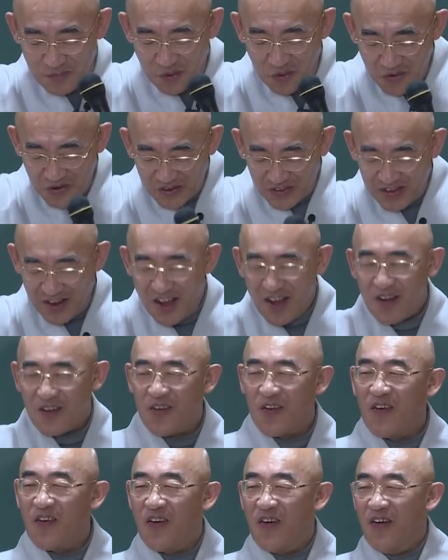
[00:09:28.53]

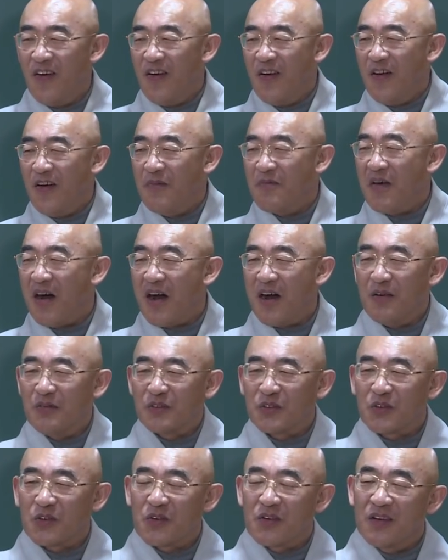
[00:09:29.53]
포근하고
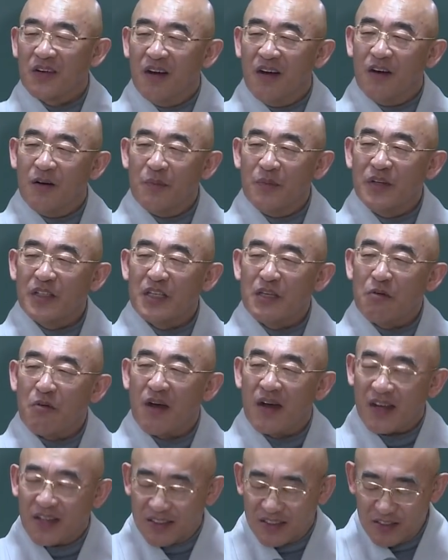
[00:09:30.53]
마음속
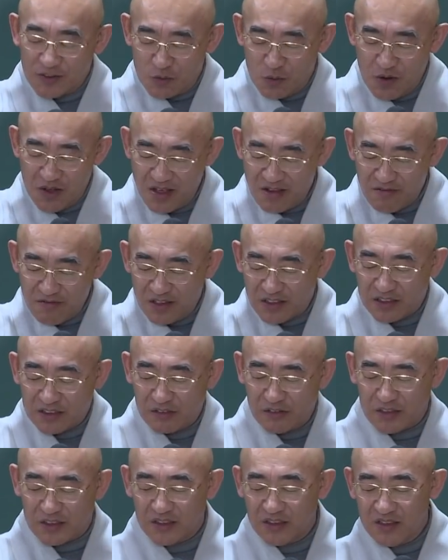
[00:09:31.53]
어머니와 같은 고향과
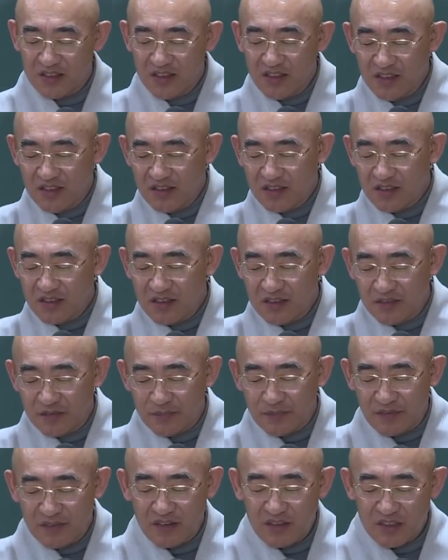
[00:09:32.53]
같은 이런
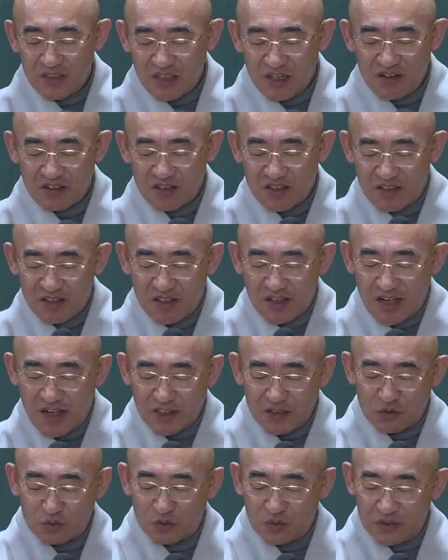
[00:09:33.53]
음, 성격을
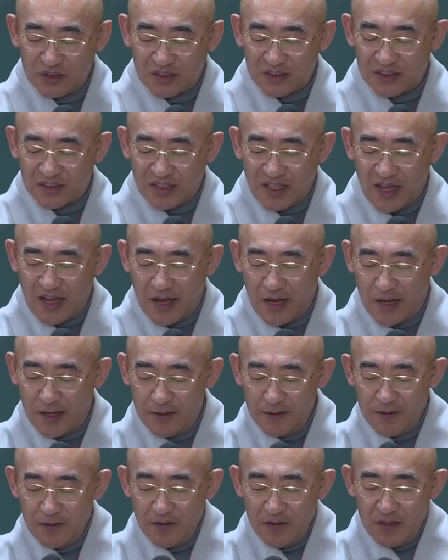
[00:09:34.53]
가지고 있다.
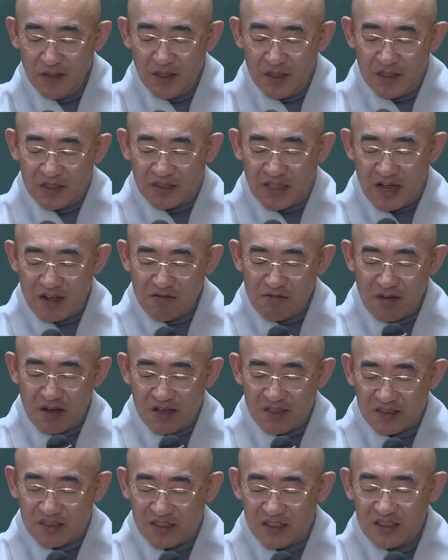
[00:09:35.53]
땅과
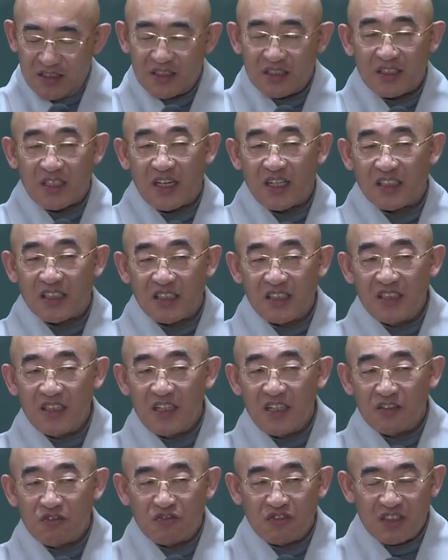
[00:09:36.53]
같이
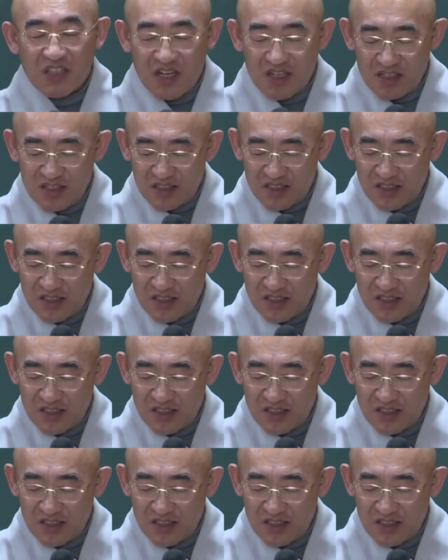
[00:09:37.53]
자신의 주장을